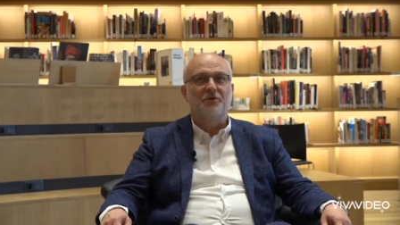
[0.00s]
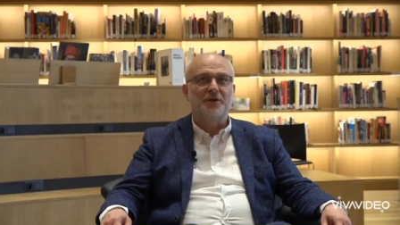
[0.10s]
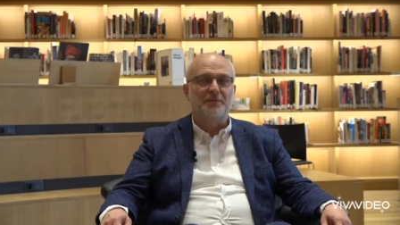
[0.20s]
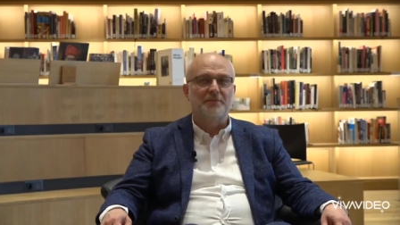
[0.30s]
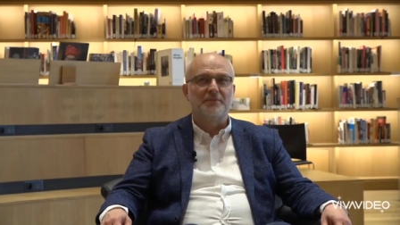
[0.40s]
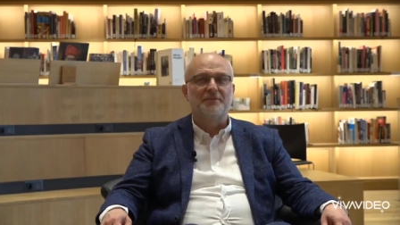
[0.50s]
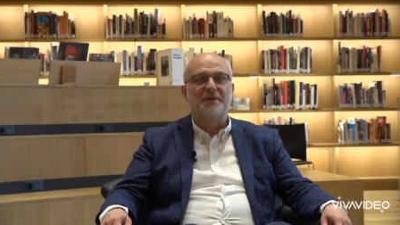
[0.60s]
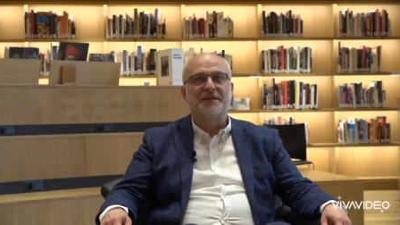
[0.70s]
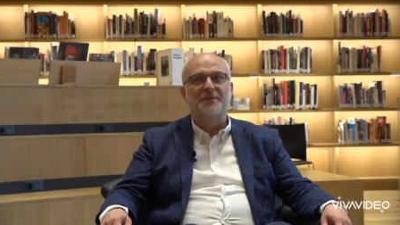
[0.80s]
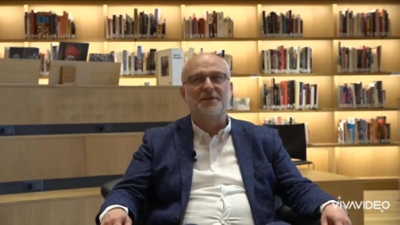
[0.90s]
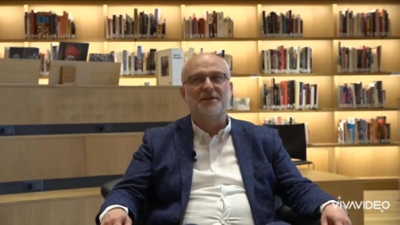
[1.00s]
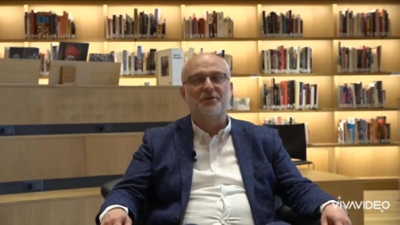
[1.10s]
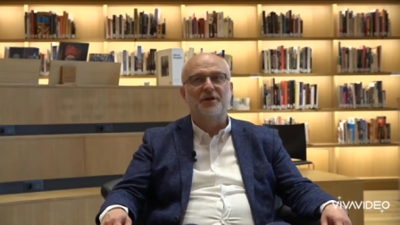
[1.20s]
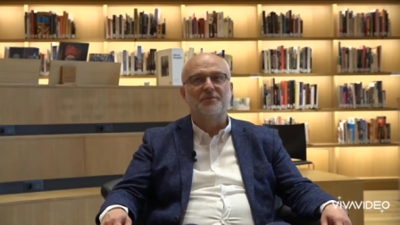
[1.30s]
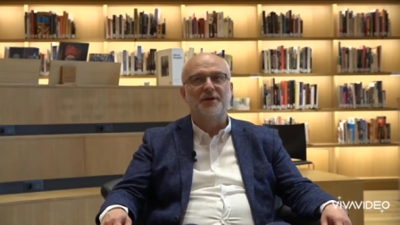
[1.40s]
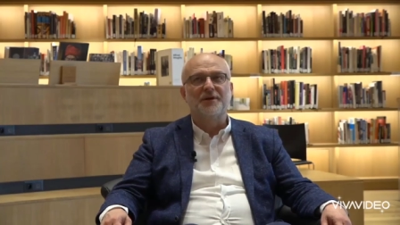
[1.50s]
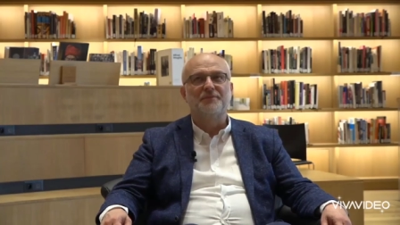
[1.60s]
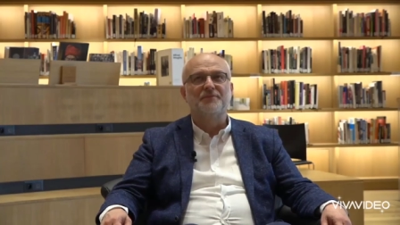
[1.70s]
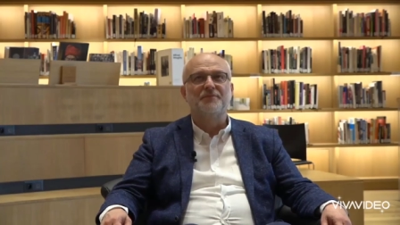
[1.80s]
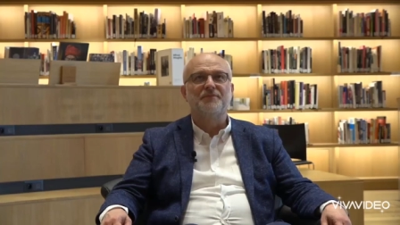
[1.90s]
O da matematik
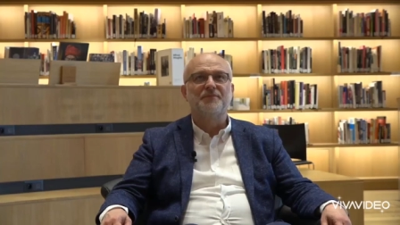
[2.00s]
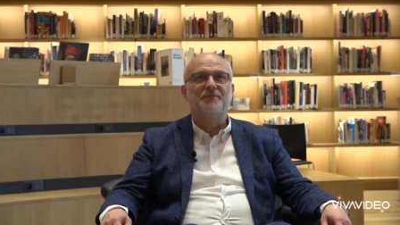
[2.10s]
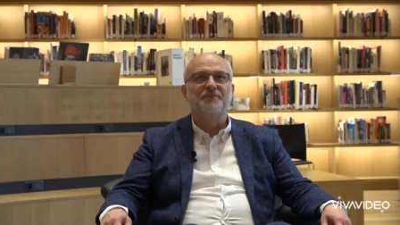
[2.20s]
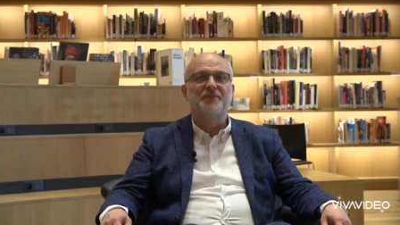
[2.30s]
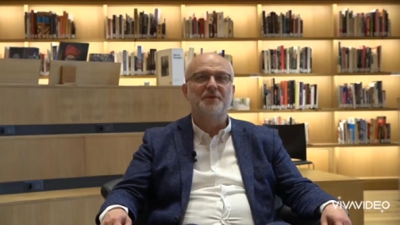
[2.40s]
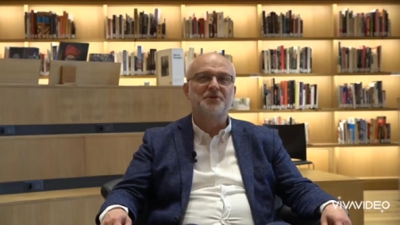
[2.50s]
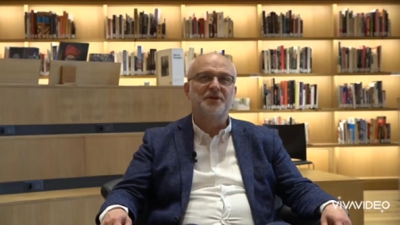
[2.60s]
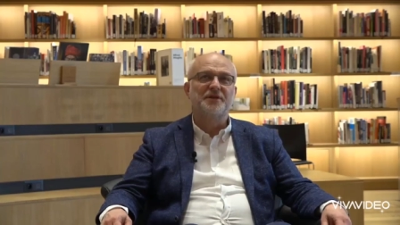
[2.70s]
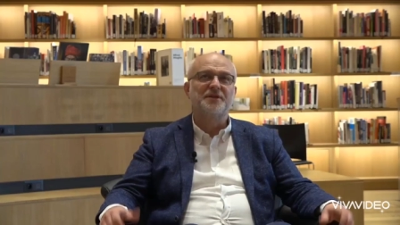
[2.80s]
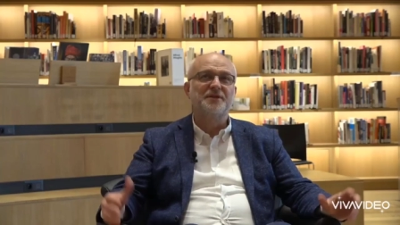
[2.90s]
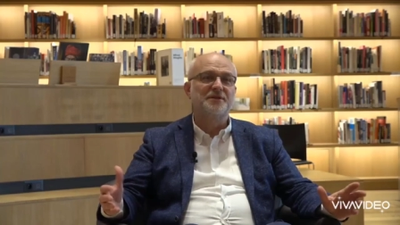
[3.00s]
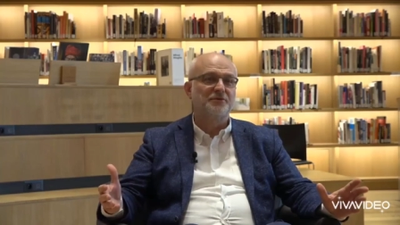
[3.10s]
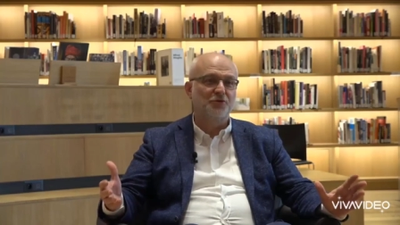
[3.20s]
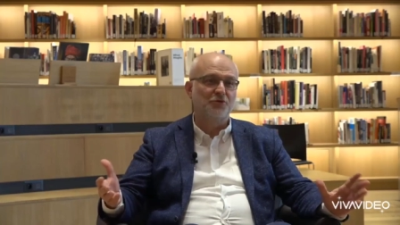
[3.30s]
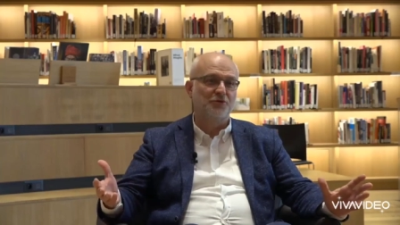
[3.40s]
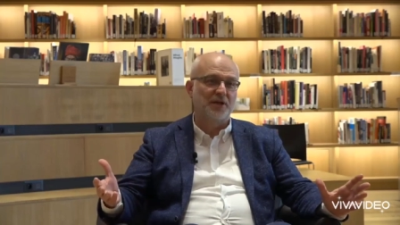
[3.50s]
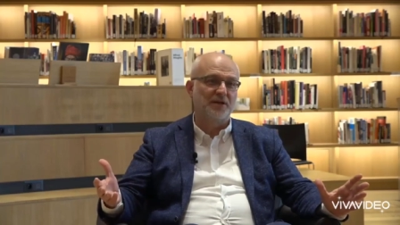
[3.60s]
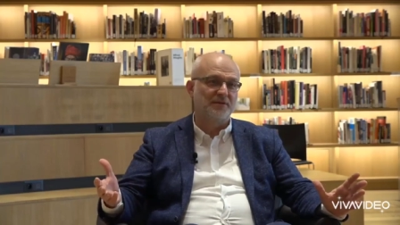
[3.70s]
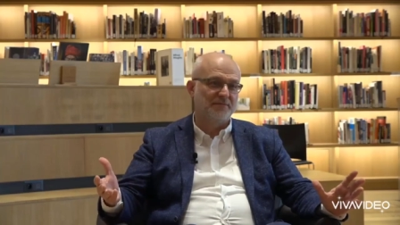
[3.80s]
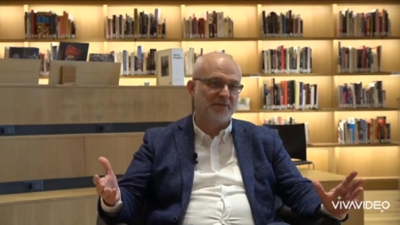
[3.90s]
öğretmeni demiş ki siz çok
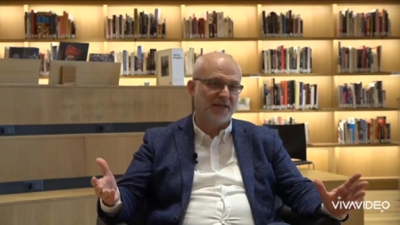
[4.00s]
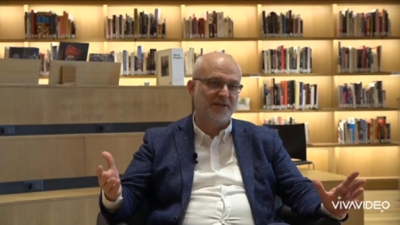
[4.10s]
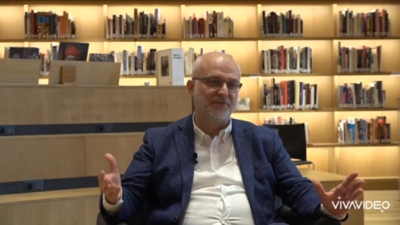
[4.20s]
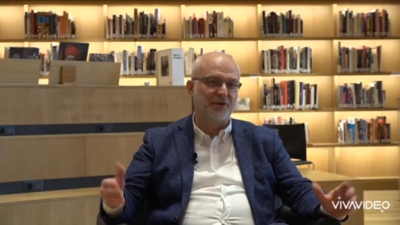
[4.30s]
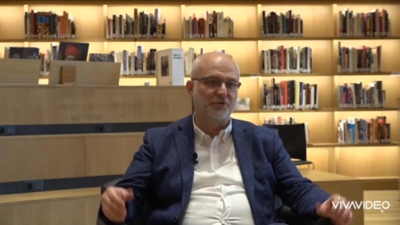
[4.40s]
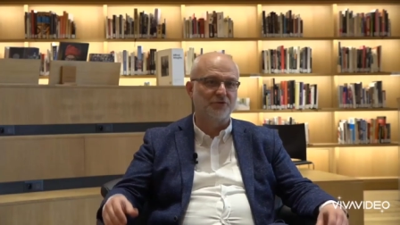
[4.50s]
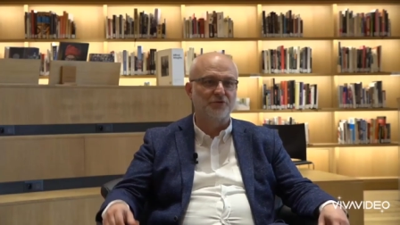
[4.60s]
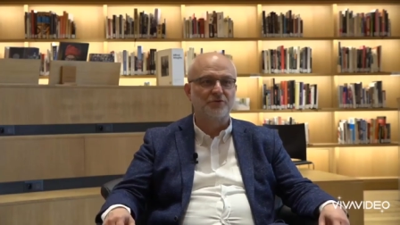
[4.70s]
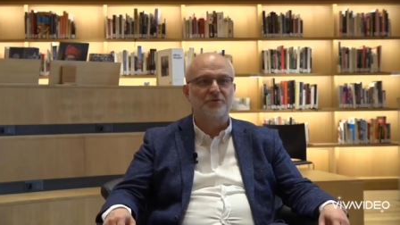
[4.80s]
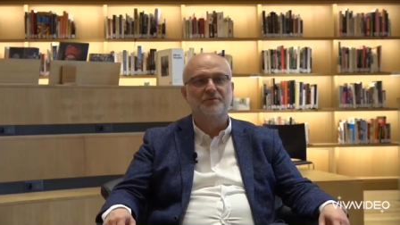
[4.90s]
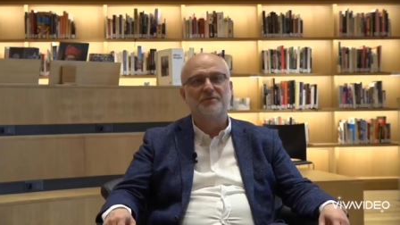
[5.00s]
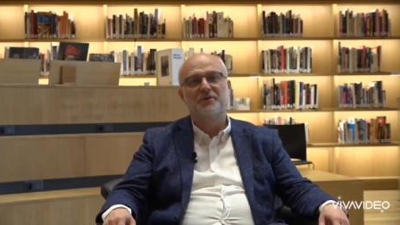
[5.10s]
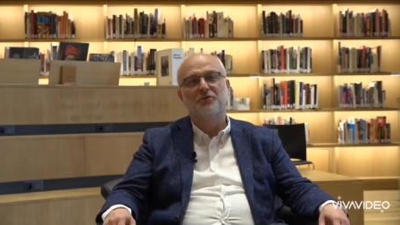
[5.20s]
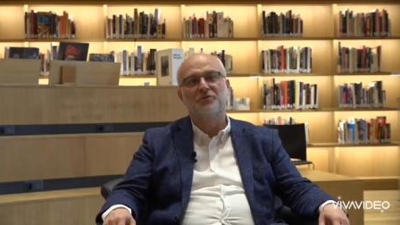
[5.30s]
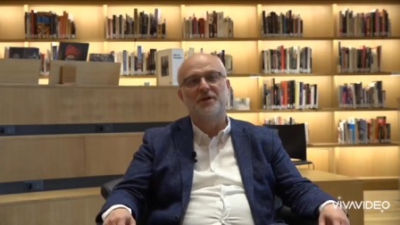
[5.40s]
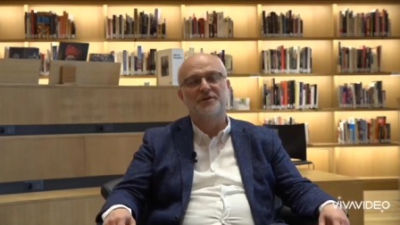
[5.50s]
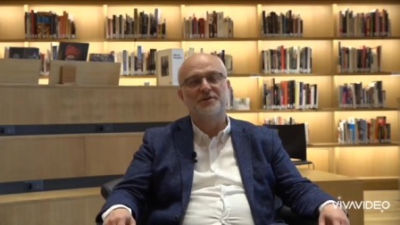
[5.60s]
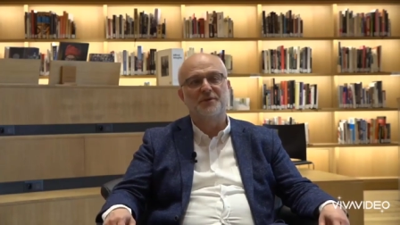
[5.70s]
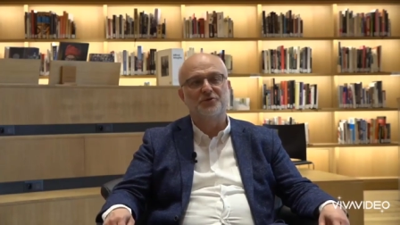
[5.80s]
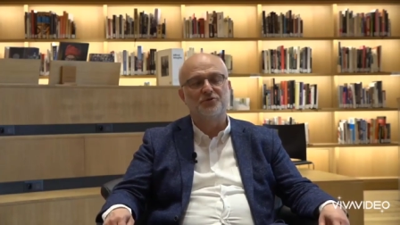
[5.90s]
güzel eğitim veriyorsunuz.
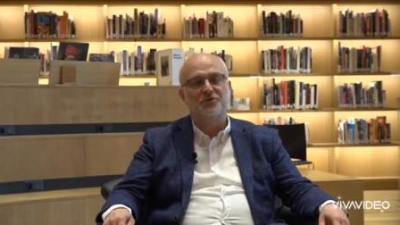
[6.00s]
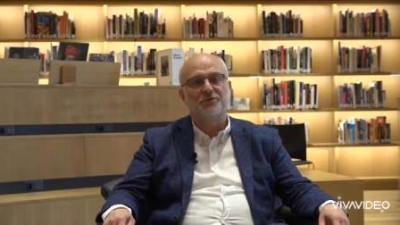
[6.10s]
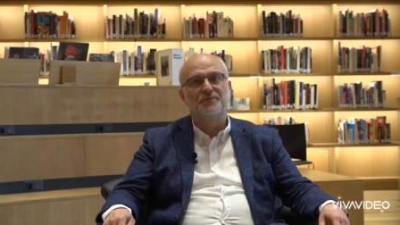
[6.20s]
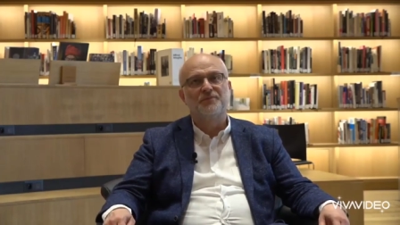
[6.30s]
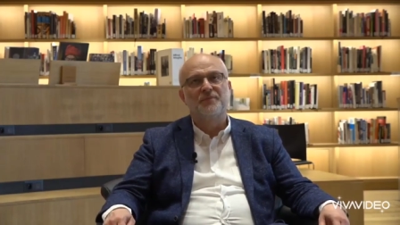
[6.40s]
Okullarınız meşhur.